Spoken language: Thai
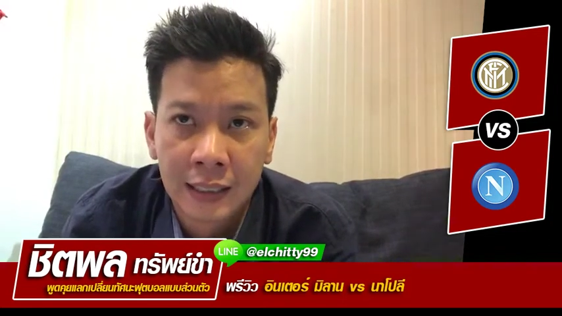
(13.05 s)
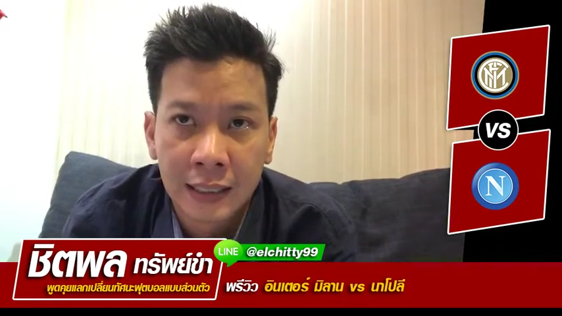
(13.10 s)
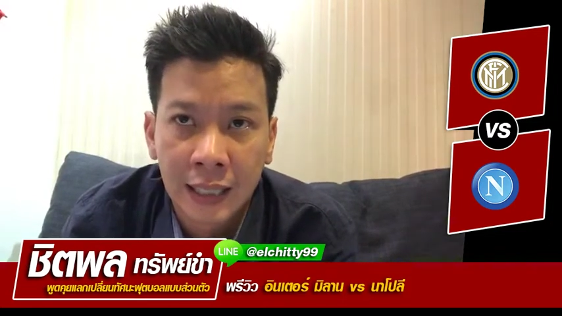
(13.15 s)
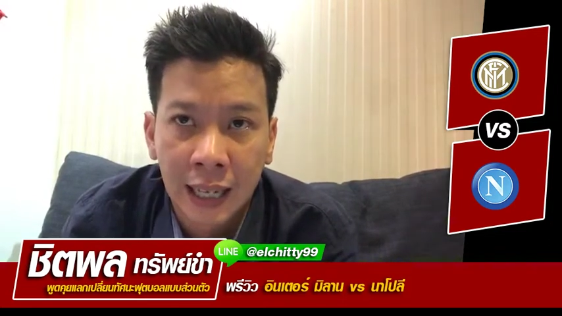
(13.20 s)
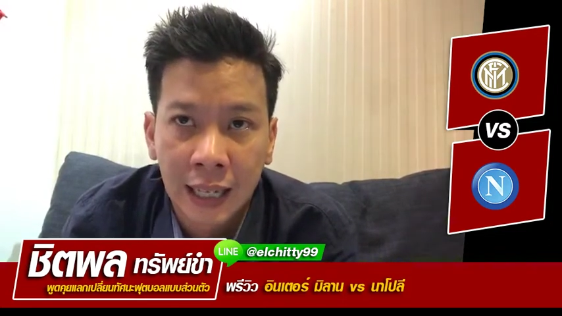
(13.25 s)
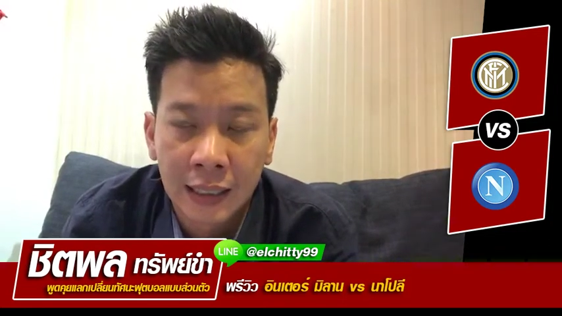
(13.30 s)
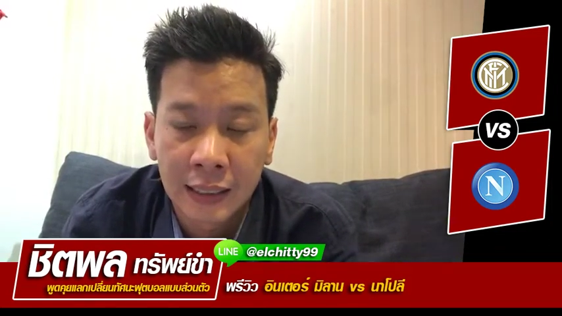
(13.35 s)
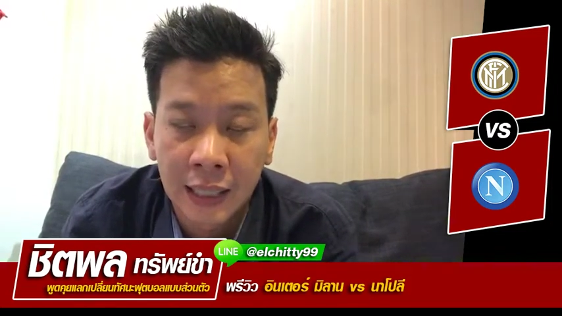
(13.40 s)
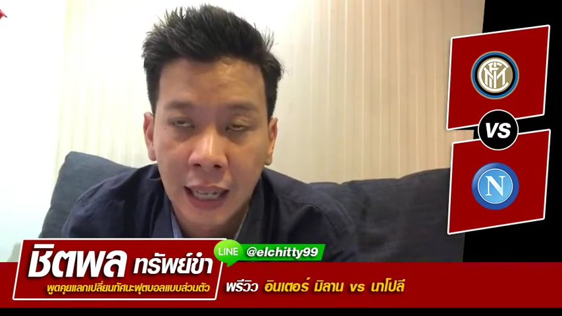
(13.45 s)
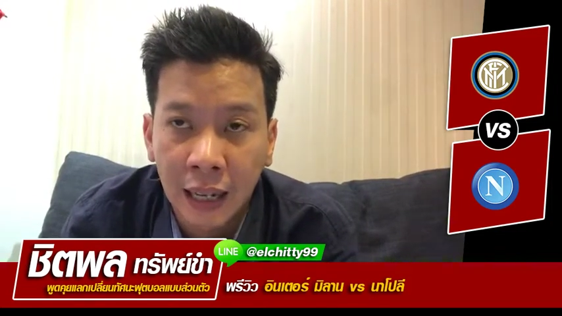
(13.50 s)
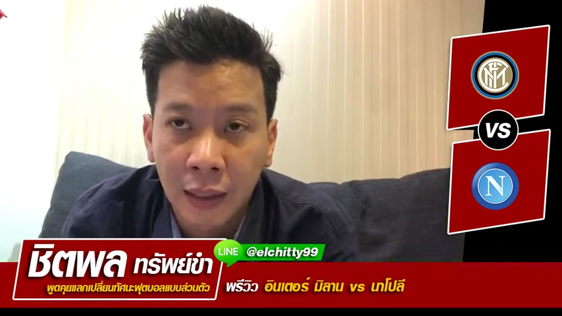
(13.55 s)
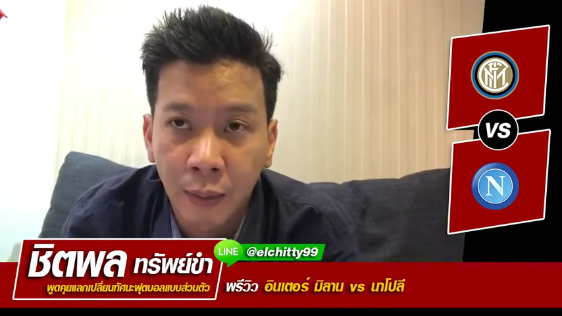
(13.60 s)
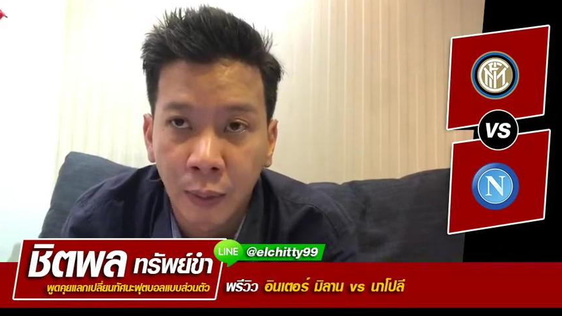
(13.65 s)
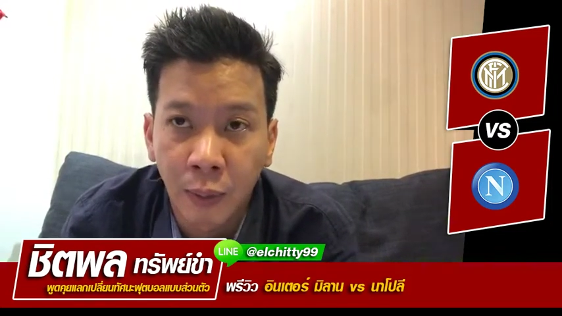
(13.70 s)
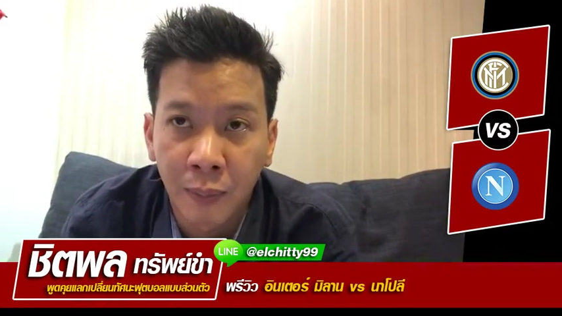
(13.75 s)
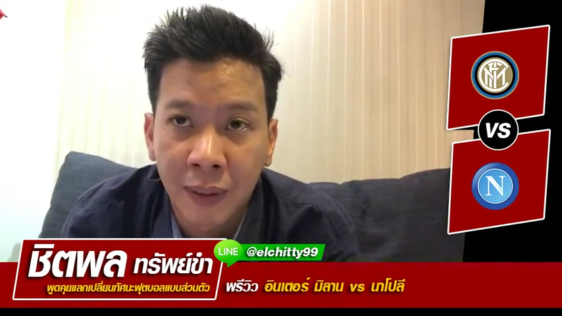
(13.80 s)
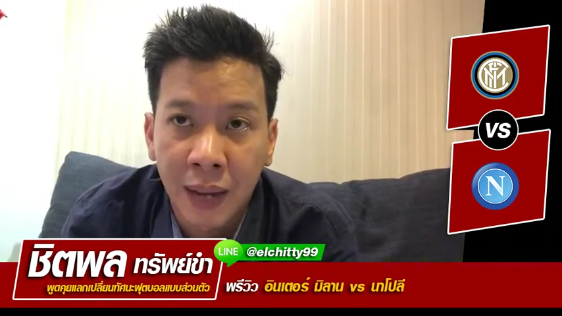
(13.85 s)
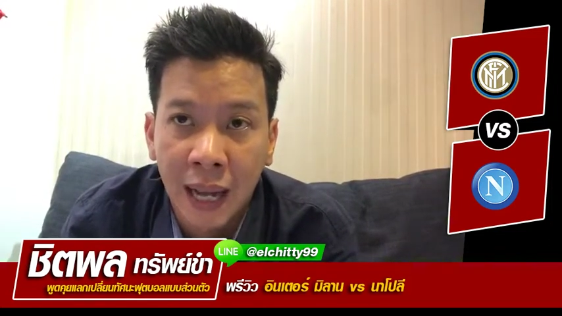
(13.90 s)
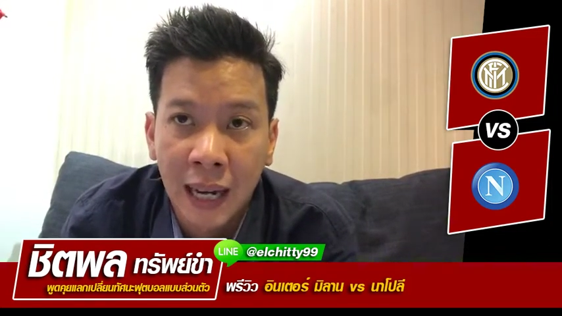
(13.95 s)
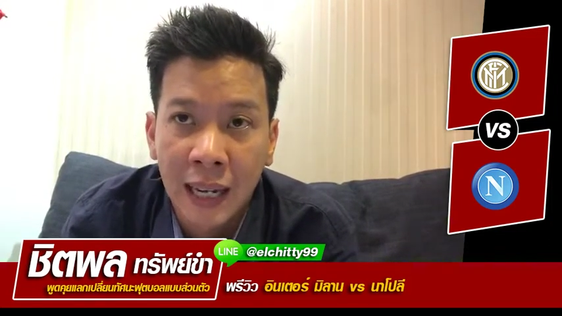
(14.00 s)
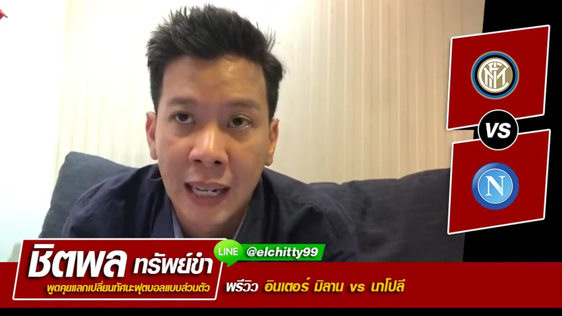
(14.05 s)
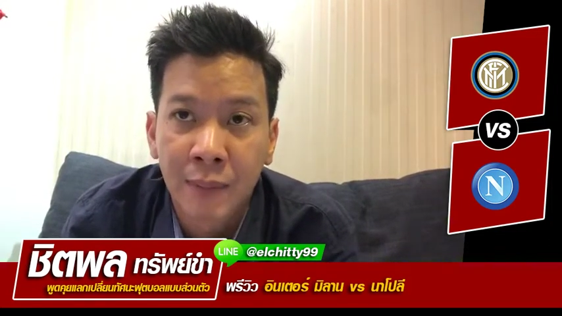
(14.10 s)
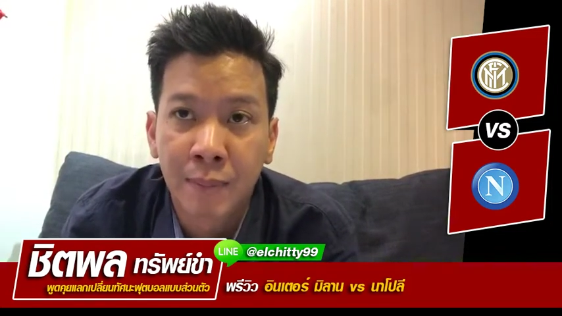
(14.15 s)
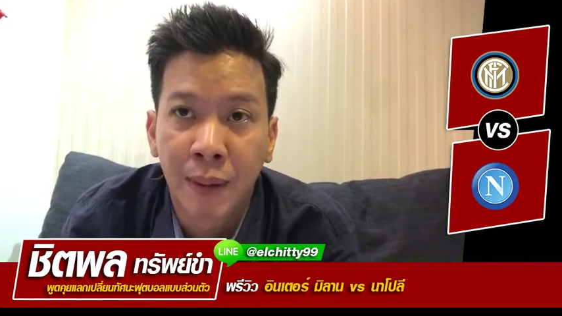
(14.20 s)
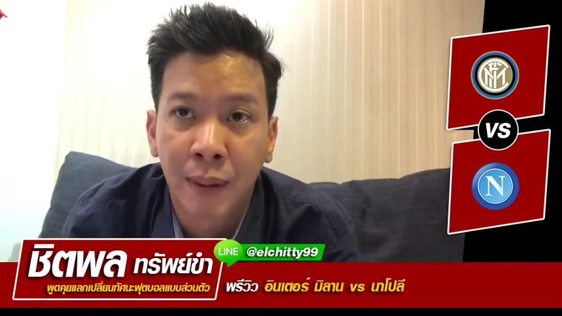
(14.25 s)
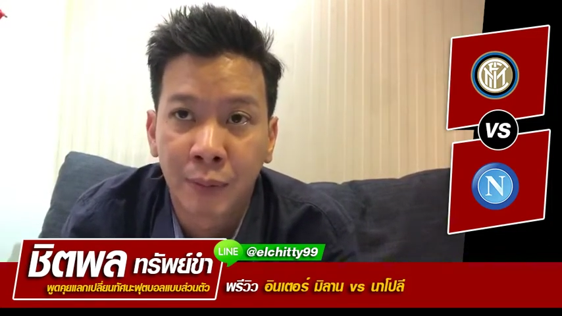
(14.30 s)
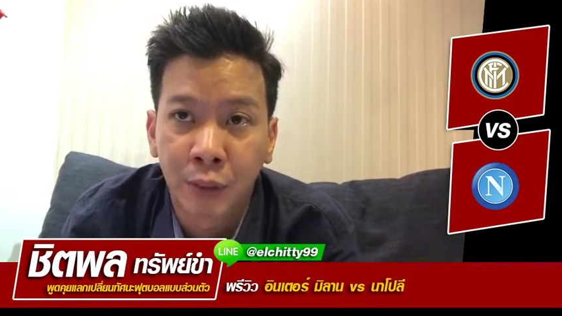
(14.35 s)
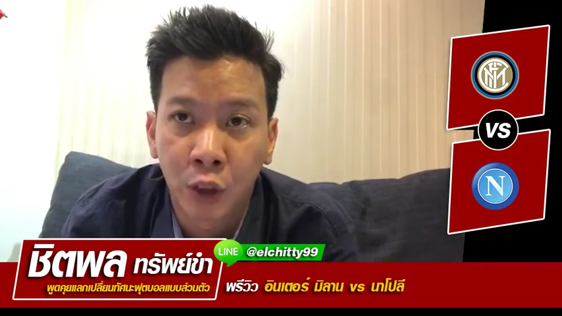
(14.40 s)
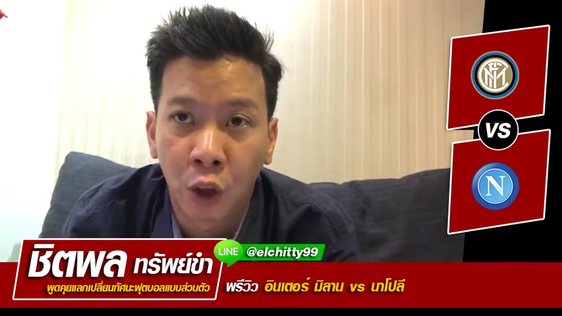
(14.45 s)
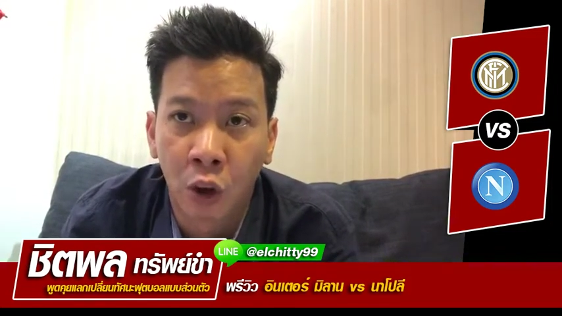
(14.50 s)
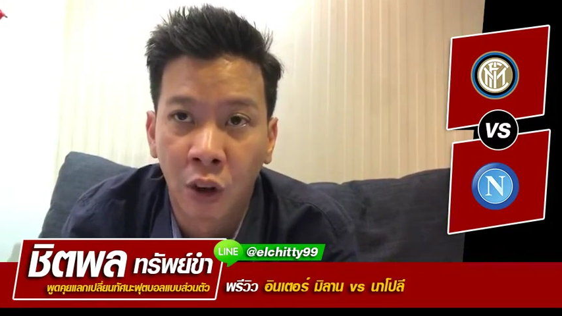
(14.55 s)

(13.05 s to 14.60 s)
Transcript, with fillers: จะใช้ระบบการเล่นแบบ